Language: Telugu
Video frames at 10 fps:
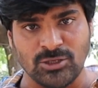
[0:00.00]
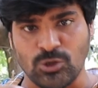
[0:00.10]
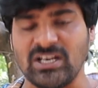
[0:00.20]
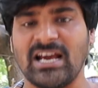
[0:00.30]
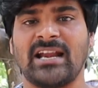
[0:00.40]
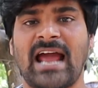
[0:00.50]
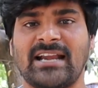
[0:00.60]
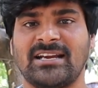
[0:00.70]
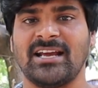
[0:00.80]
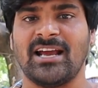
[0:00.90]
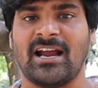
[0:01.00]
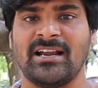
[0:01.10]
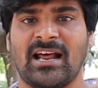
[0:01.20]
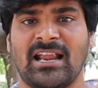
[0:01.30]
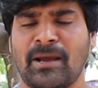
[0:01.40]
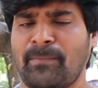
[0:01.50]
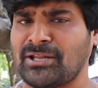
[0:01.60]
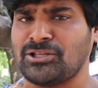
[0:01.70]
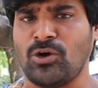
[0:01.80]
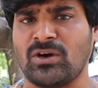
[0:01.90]
సునీల్ గారి యాక్టింగే కానీ అలాగే
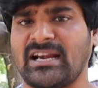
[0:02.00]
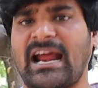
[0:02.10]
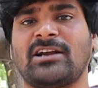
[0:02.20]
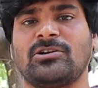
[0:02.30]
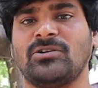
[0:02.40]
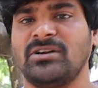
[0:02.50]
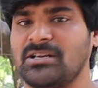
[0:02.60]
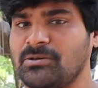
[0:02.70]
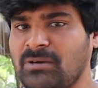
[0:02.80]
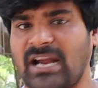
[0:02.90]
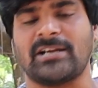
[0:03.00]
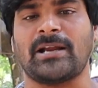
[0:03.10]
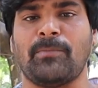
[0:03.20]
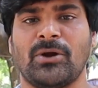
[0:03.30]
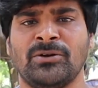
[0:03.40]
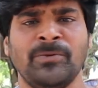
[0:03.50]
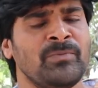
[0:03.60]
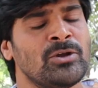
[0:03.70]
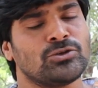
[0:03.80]
ప్రతి ఒక్కరి క్యారెక్టర్ నేను కనెక్ట్ అయిపోయాను